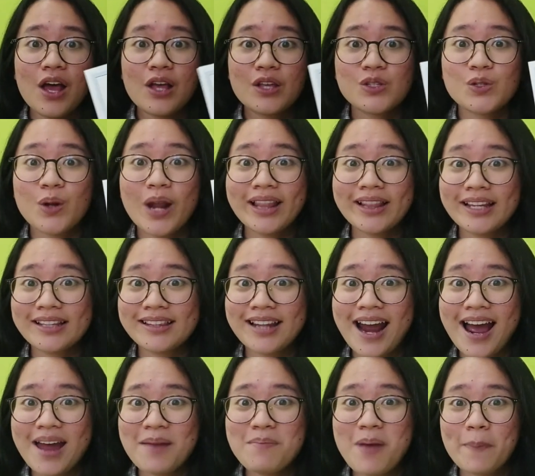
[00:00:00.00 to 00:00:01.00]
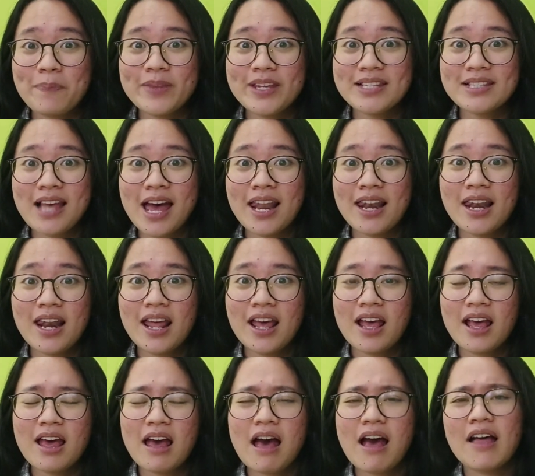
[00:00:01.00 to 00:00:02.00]
Surat keterangan baptisan.
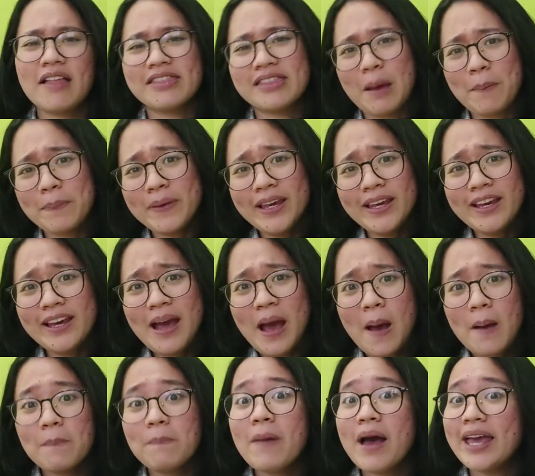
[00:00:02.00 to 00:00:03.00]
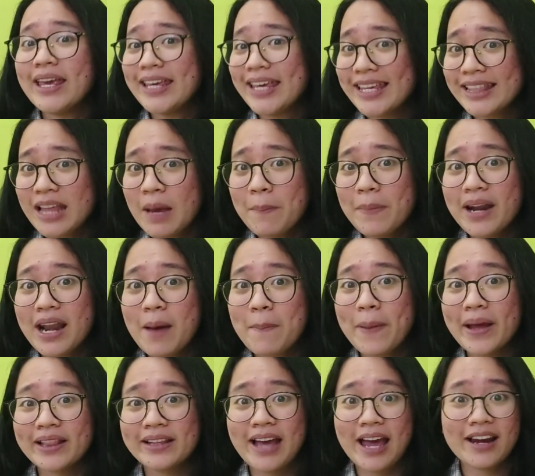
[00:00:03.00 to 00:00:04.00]
Tapi baik kita
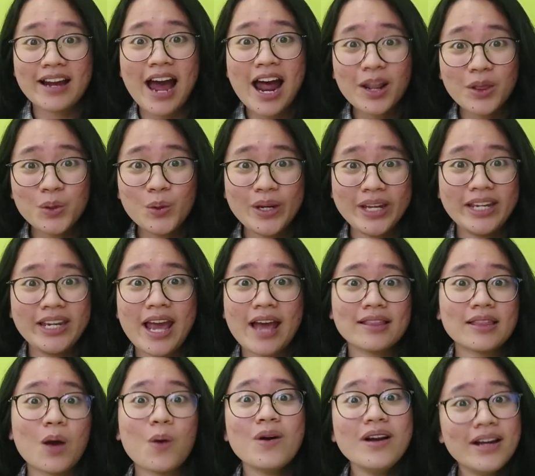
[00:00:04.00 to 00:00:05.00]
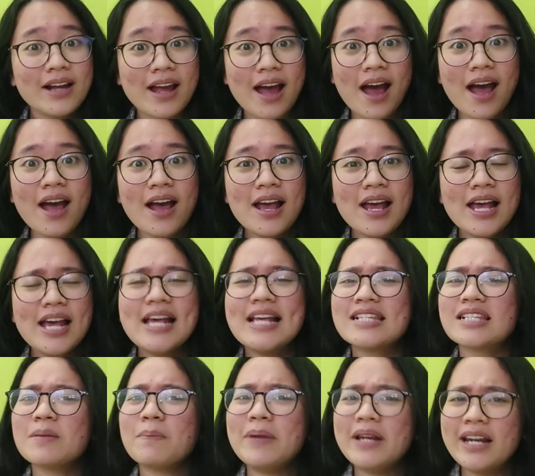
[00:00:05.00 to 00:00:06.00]
mendapatkan kartu ini atau enggak,
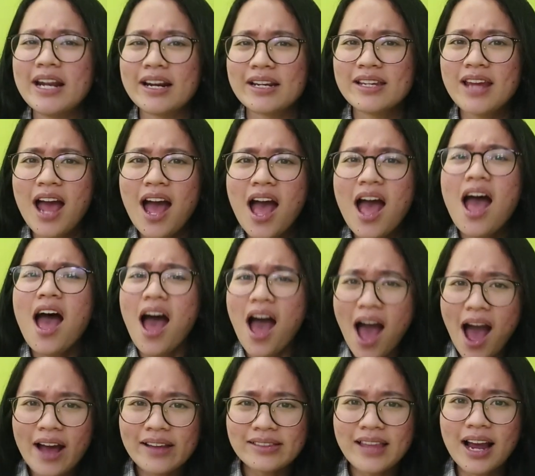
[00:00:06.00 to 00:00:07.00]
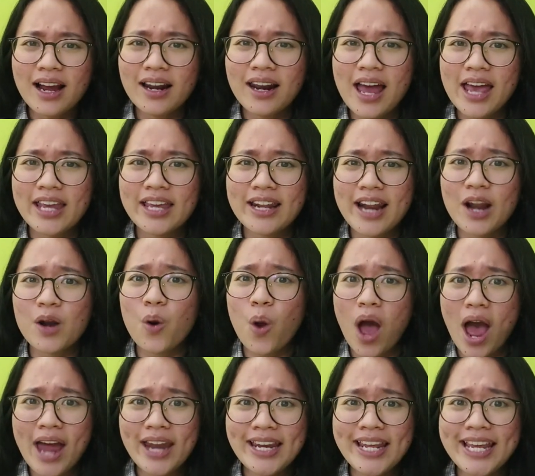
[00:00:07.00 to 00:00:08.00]
sebenarnya akta kelahiran
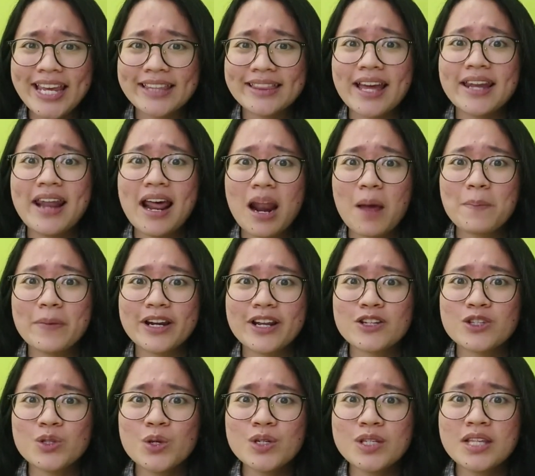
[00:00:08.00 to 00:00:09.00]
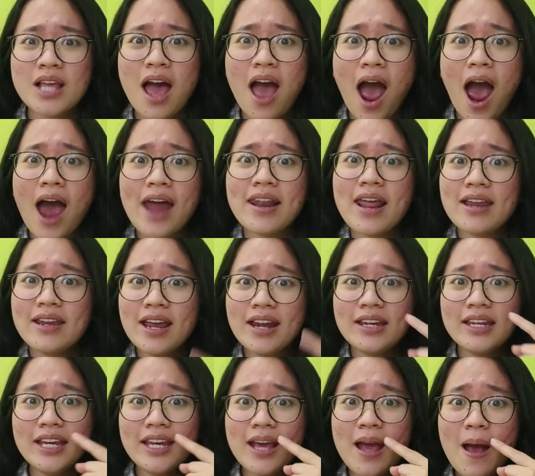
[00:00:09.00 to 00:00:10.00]
rohani kita dalam Kristus adanya
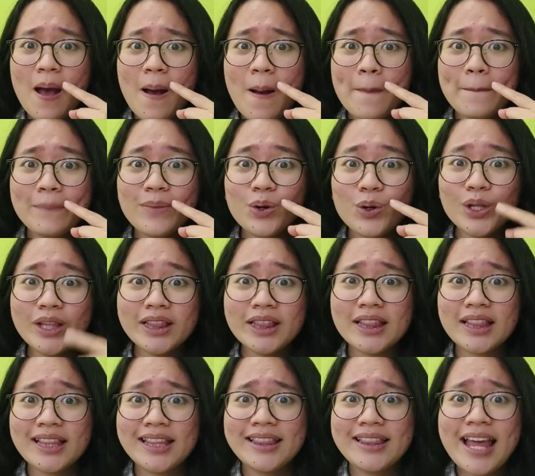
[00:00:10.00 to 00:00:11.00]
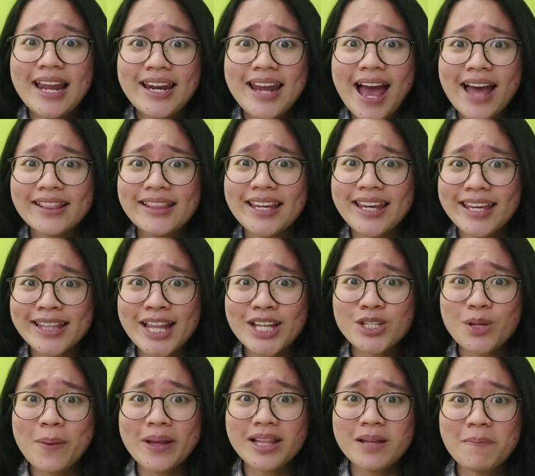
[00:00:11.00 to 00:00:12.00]
di mulut dan di hati kita
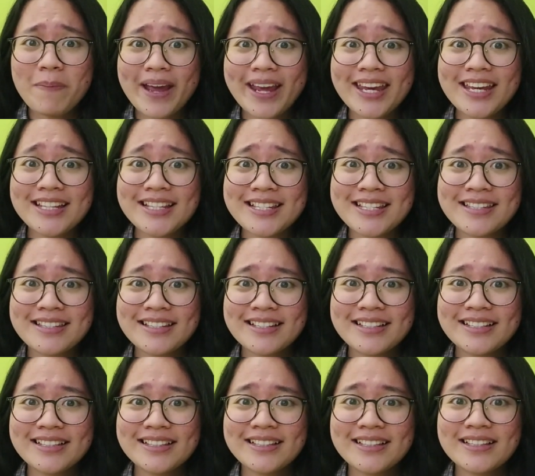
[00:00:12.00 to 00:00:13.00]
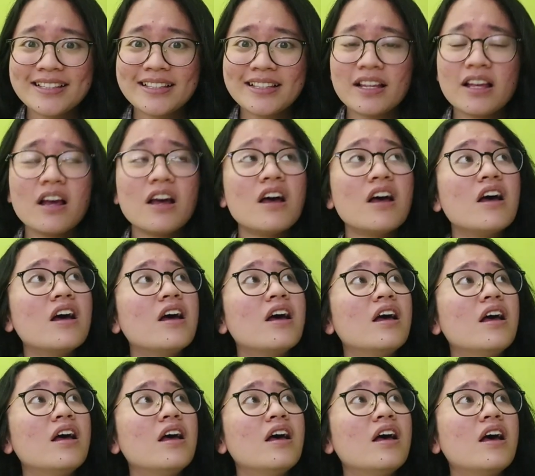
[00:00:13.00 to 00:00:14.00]
sobat Impact Kids. Maksudnya
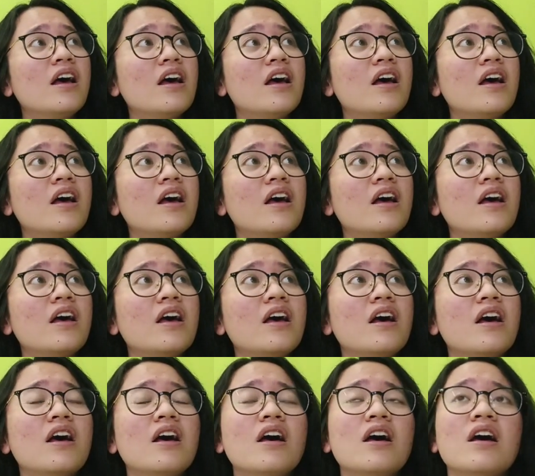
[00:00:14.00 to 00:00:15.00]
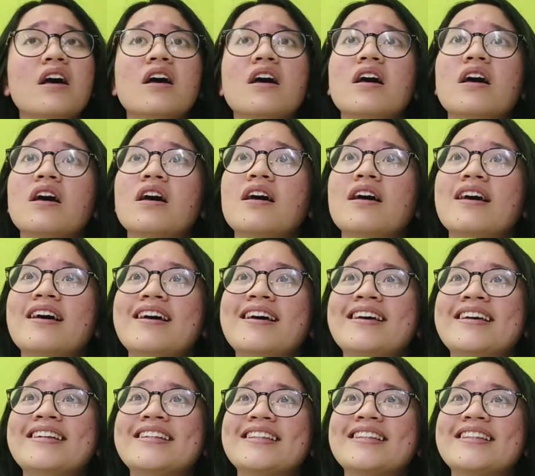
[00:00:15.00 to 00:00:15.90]
ada di mulut dan di hati itu apa sih?